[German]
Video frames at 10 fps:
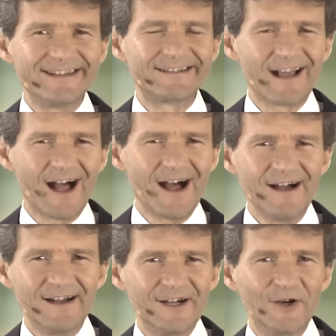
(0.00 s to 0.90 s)
nicht
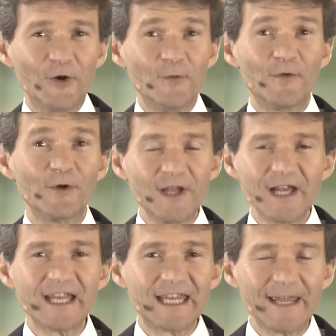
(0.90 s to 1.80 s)
da, um von
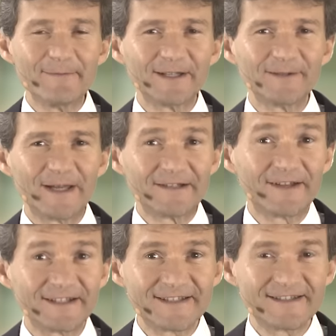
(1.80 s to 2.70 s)
irgendjemandem
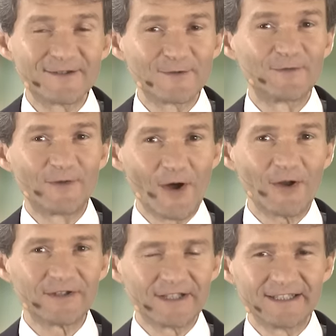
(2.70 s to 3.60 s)
etwas zu
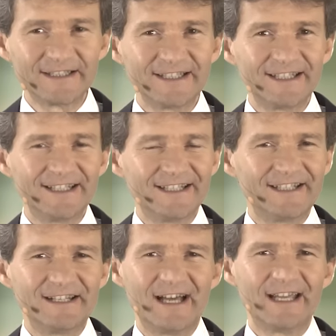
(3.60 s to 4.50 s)
fordern.
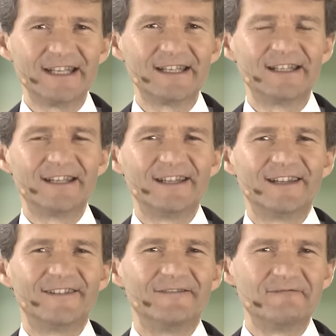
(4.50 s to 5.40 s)
Nein,
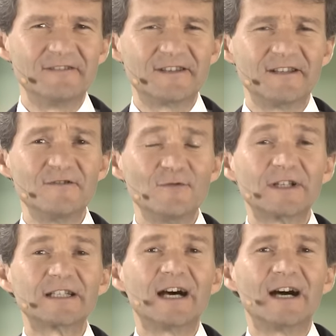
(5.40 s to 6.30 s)
wir sind
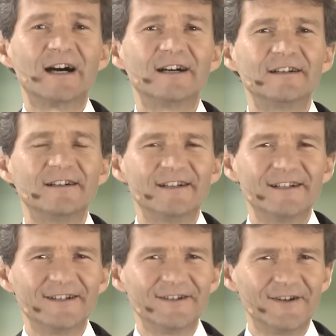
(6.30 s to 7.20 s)
nur da,
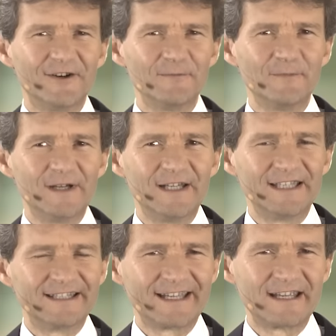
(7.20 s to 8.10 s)
um
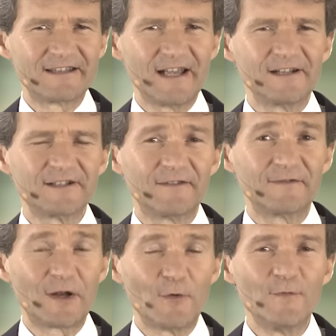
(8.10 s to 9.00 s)
der
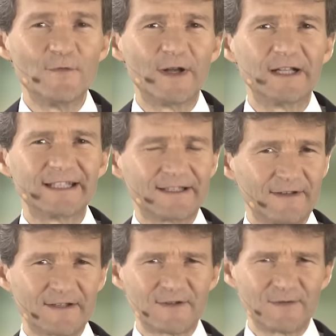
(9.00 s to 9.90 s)
Gesellschaft, der Umwelt
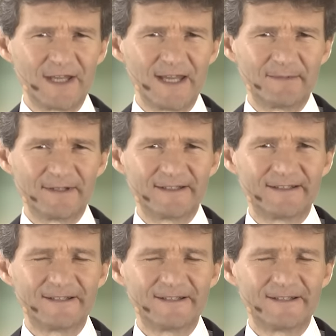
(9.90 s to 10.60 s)
etwas zu geben.